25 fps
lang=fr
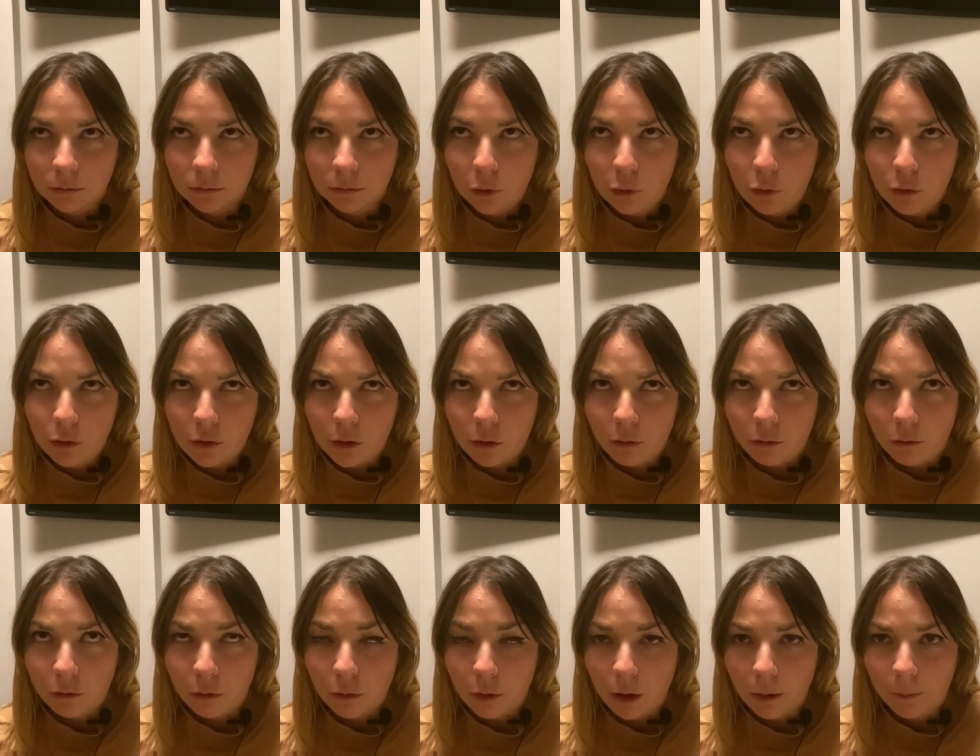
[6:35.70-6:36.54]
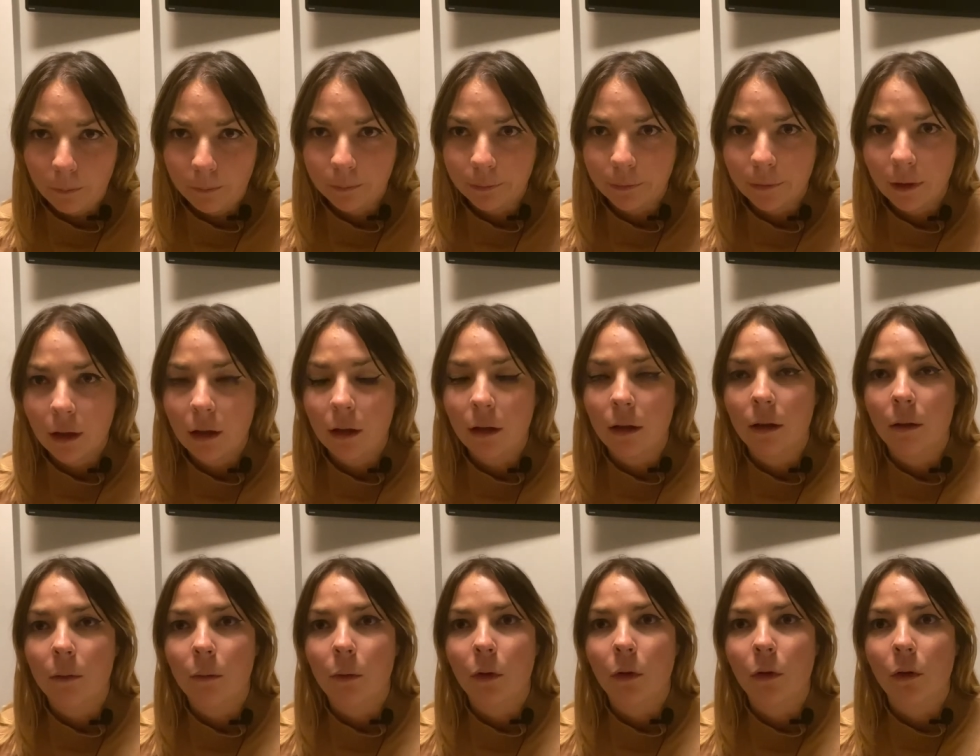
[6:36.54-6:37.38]
une seule fois
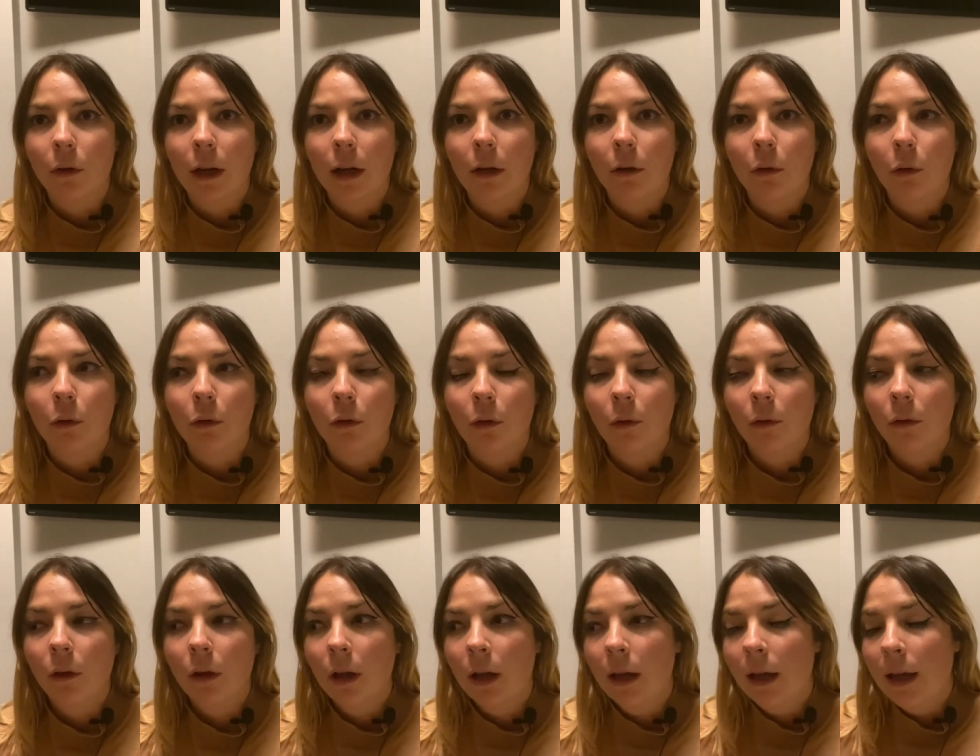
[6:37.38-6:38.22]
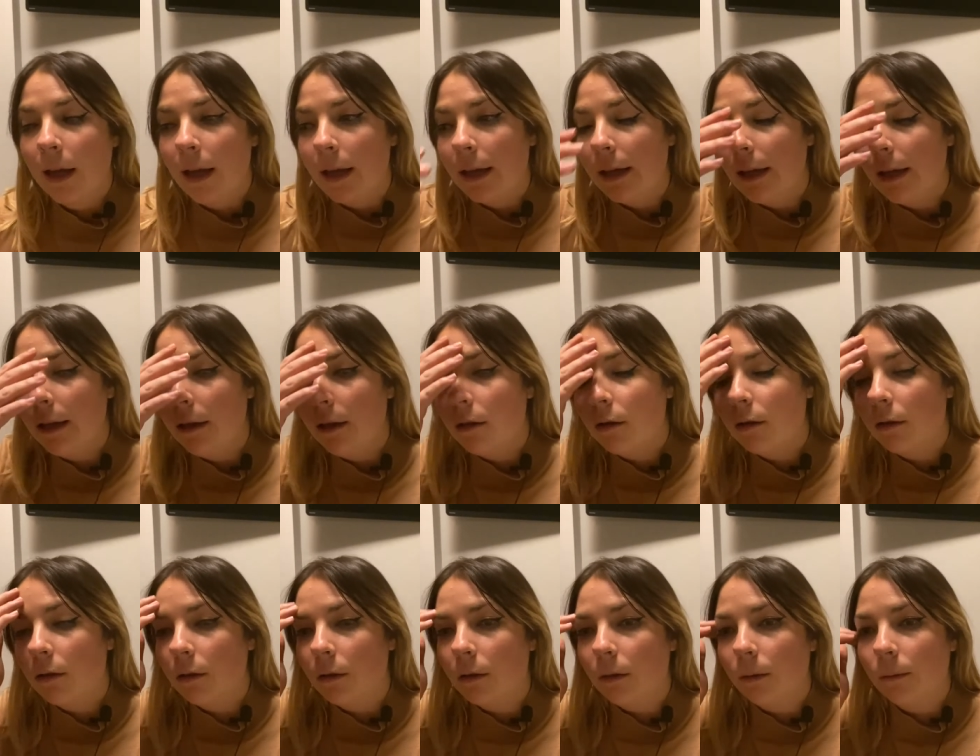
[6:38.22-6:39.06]
pendant quelques temps et
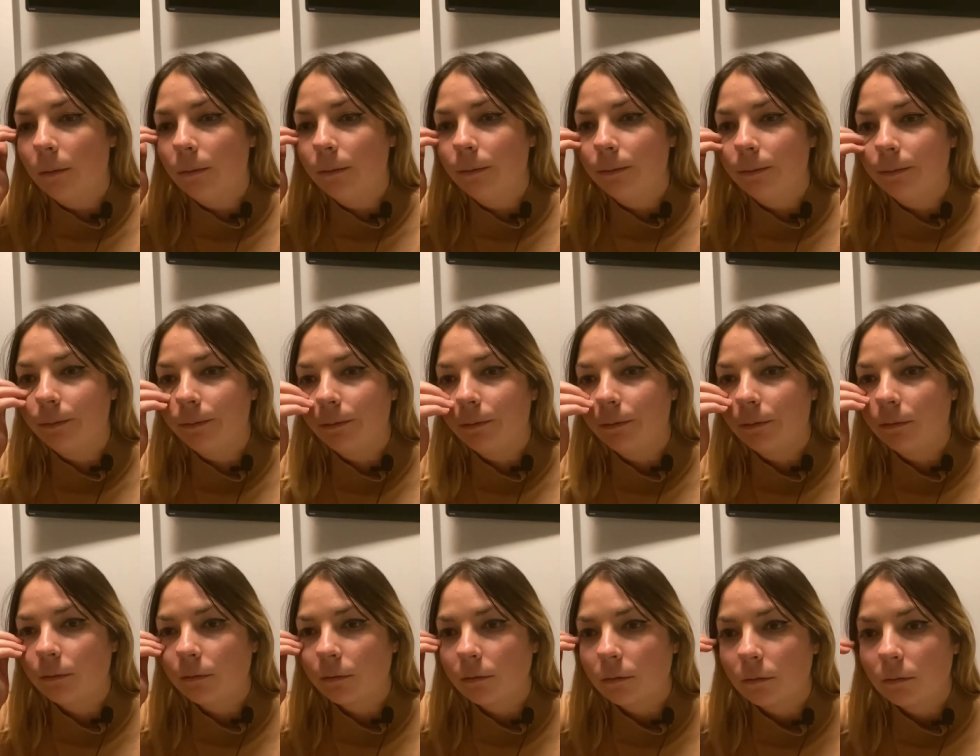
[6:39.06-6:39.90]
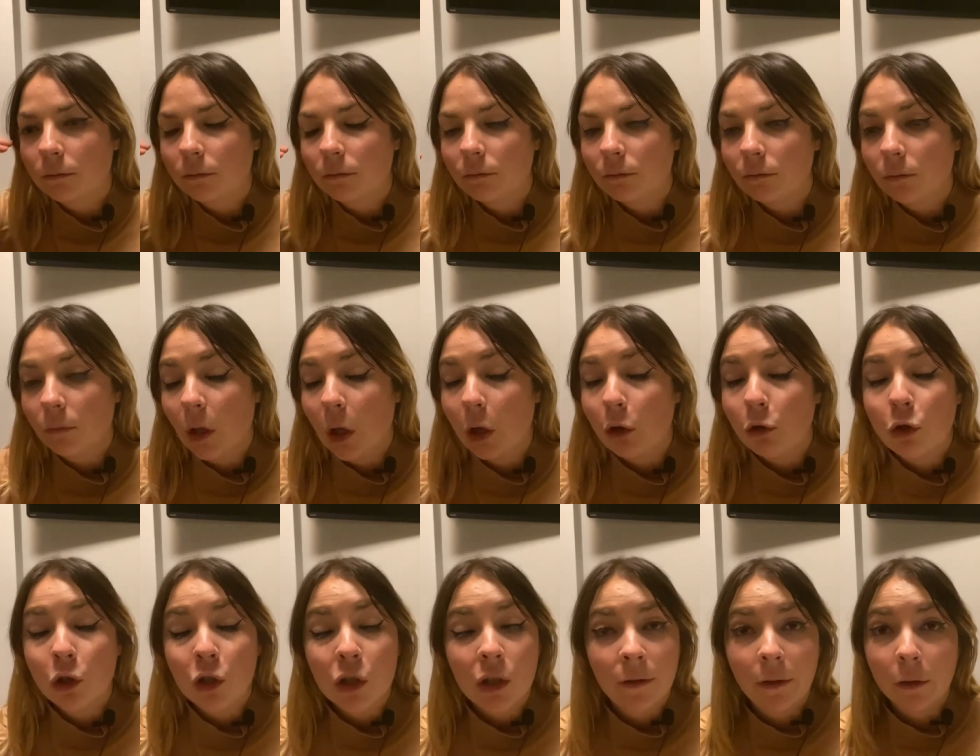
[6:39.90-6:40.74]

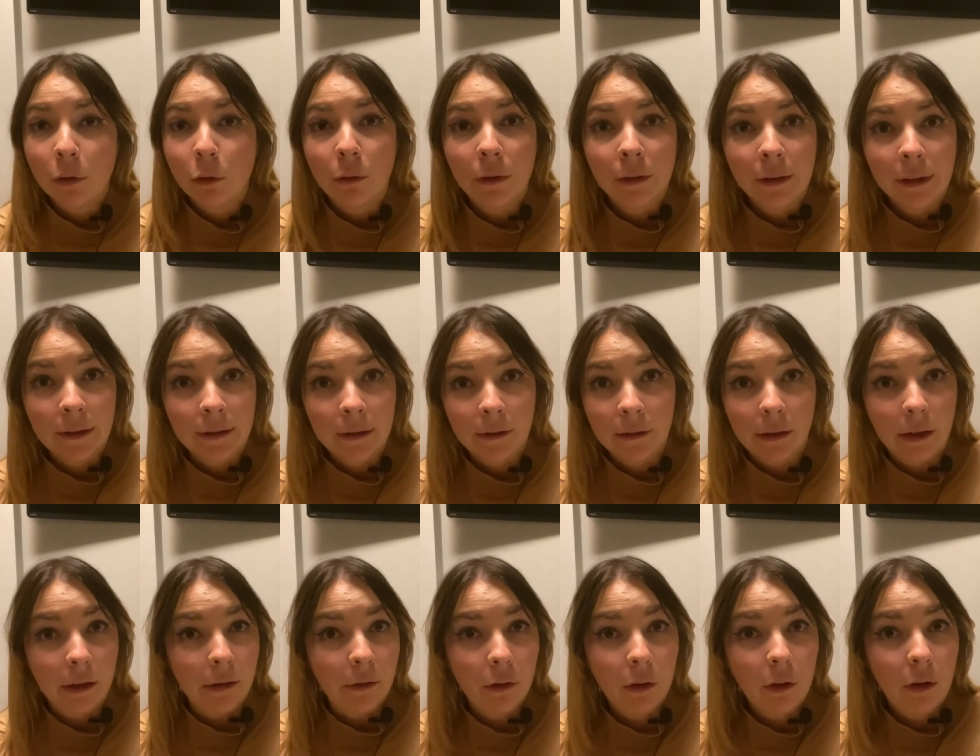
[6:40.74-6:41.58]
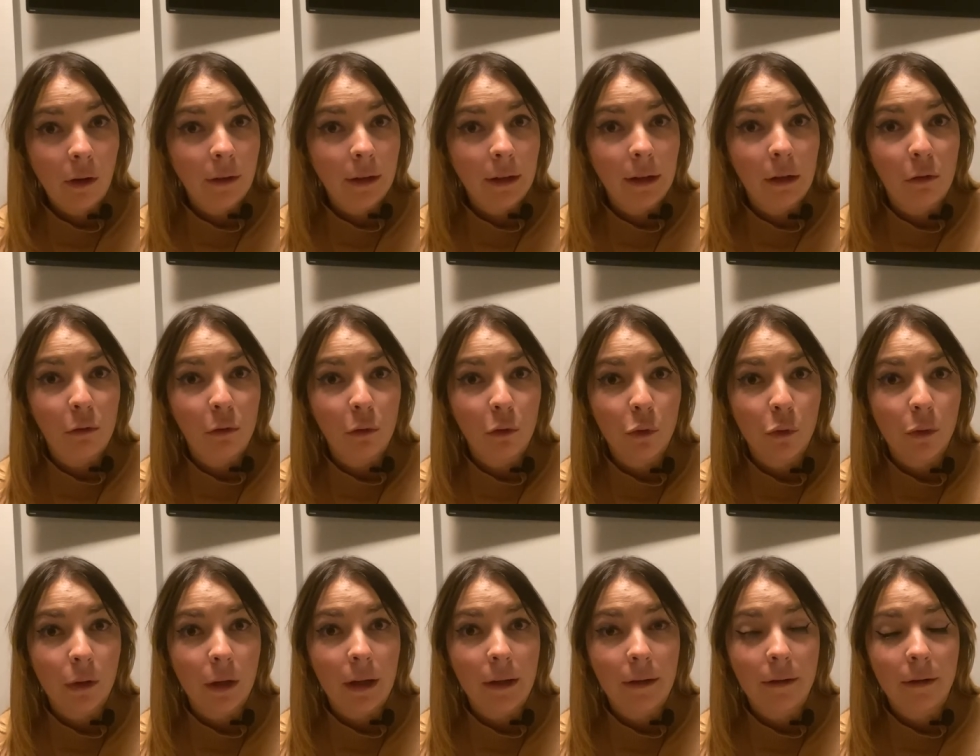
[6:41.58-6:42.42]
que j'avais trouvé très intéressant avec des
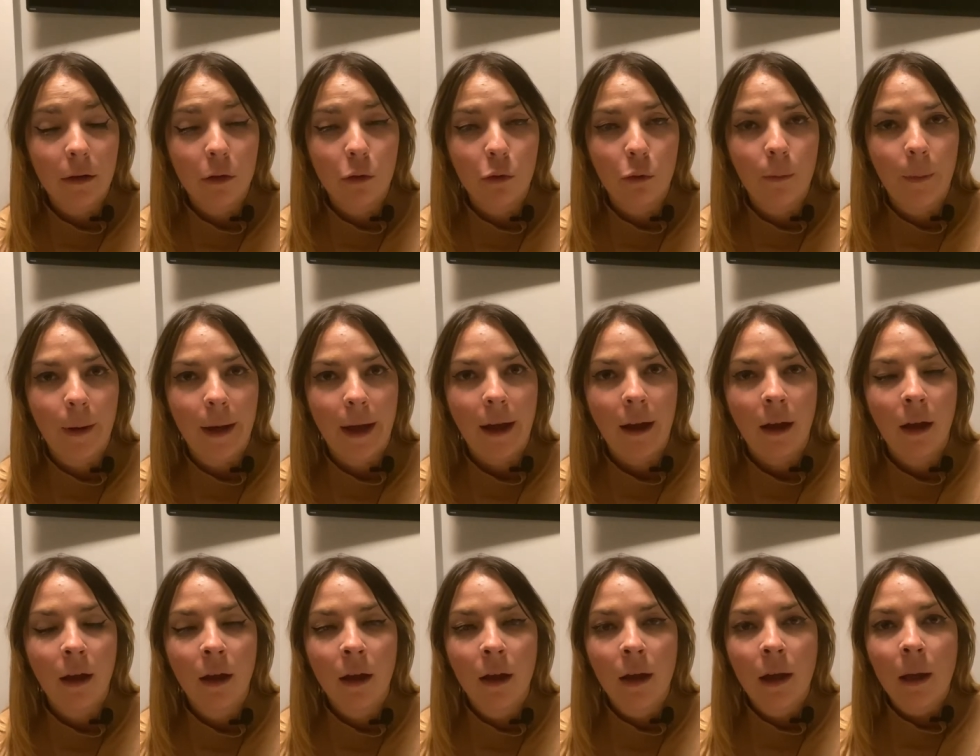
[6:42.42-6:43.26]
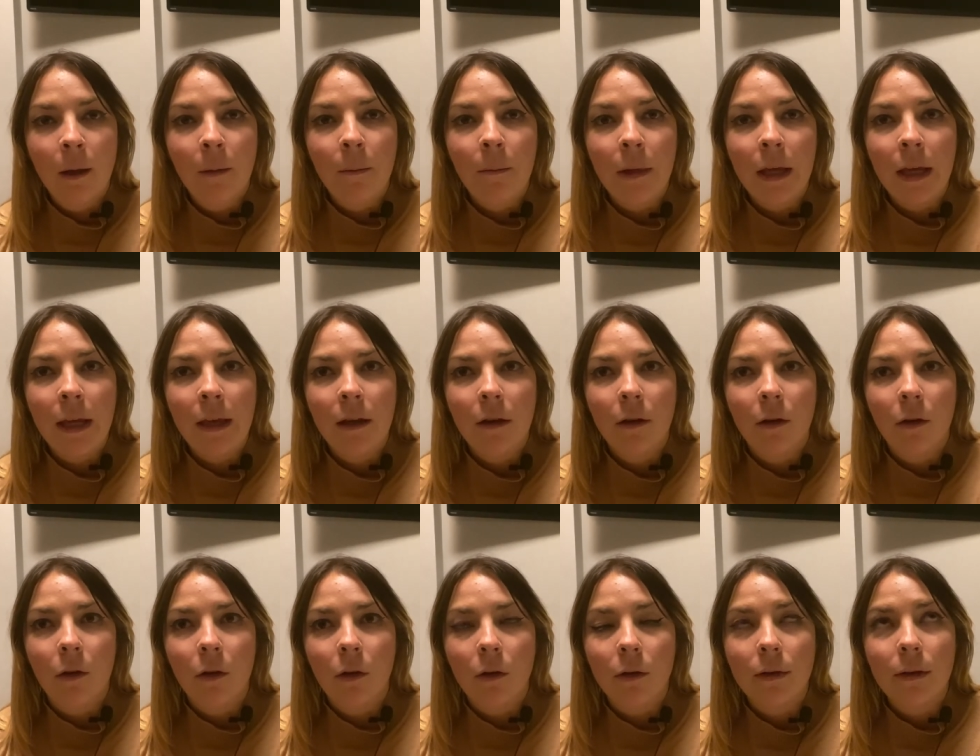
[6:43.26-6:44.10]
fonctionnalités super, mais
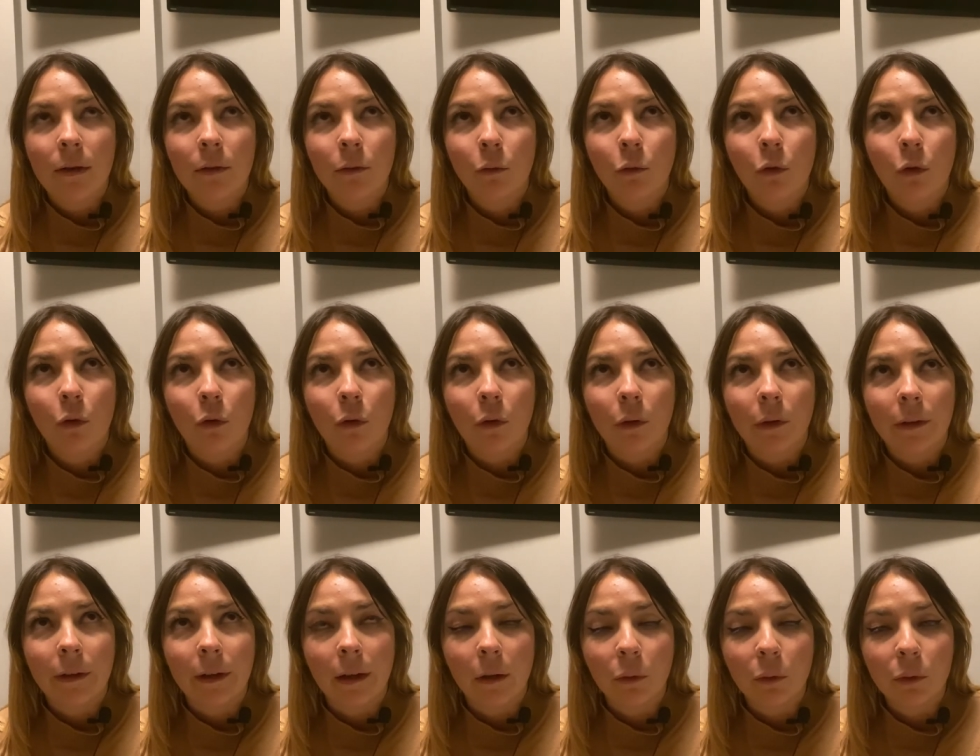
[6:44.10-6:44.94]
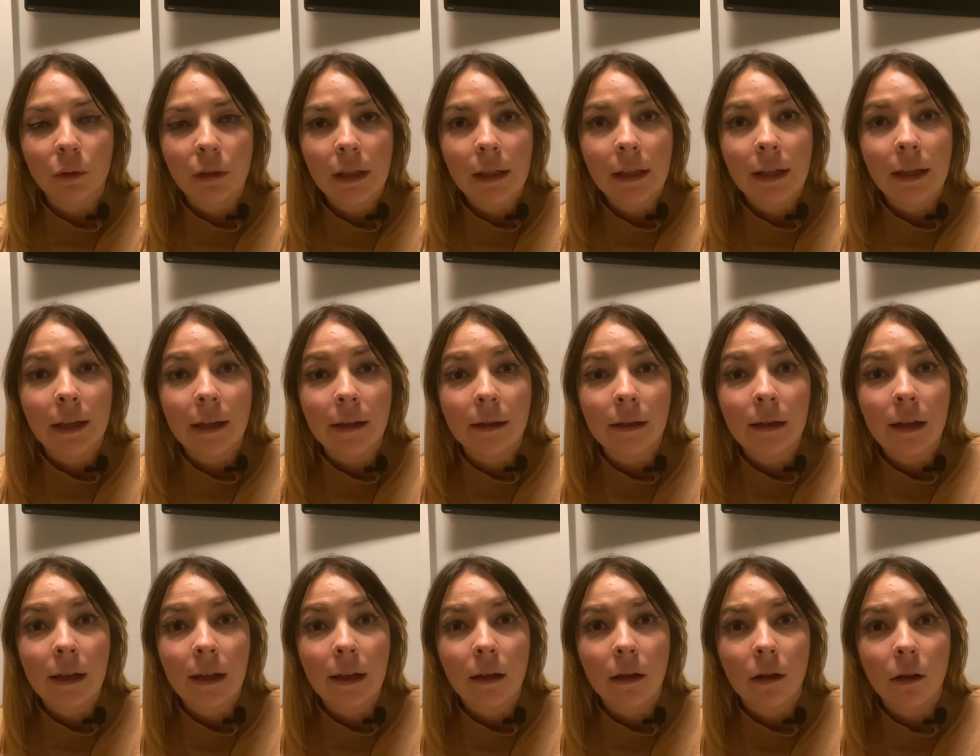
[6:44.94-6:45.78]
disons que c'est un outil qui est
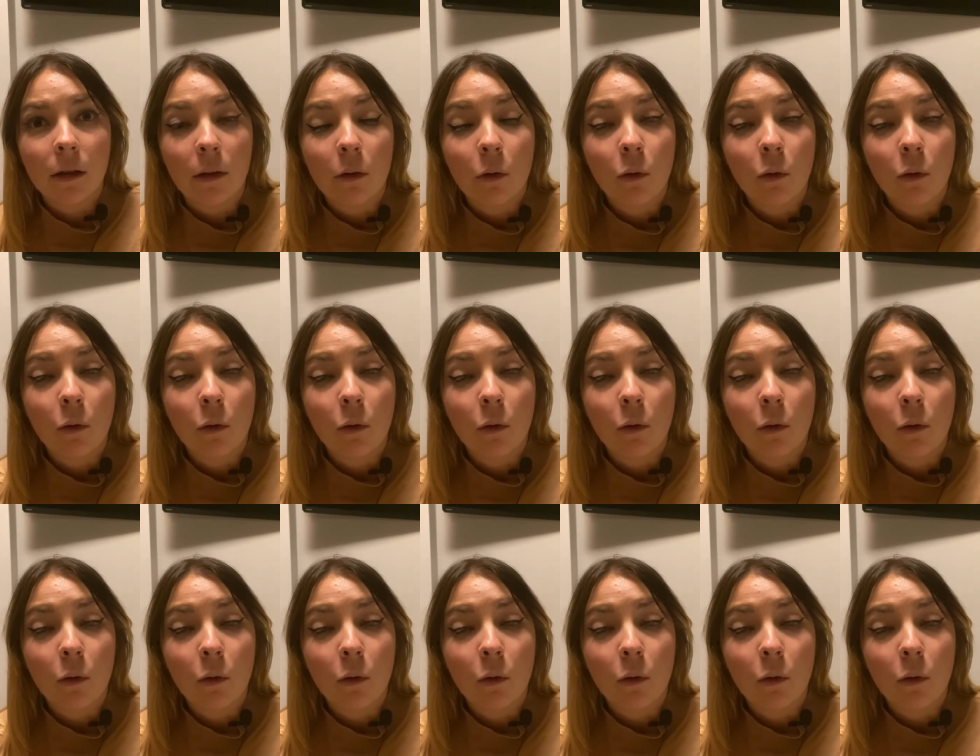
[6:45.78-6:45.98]
assez